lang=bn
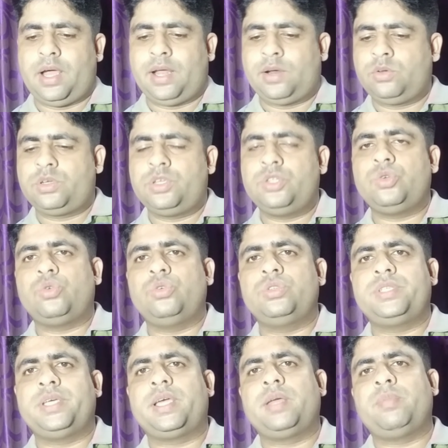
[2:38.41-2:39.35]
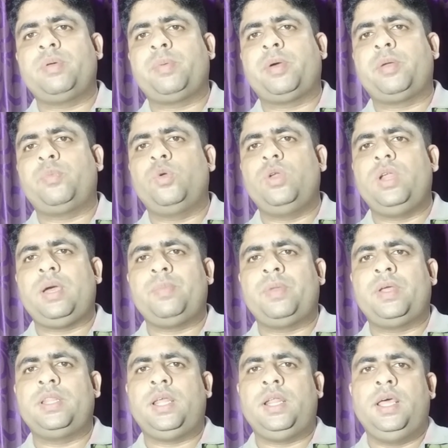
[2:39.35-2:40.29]
আরও কিছুক্ষণ সেকেন্ড পেপার পড়লে
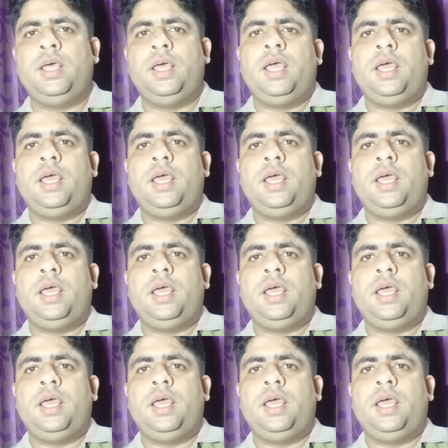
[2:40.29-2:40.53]
আপনাদের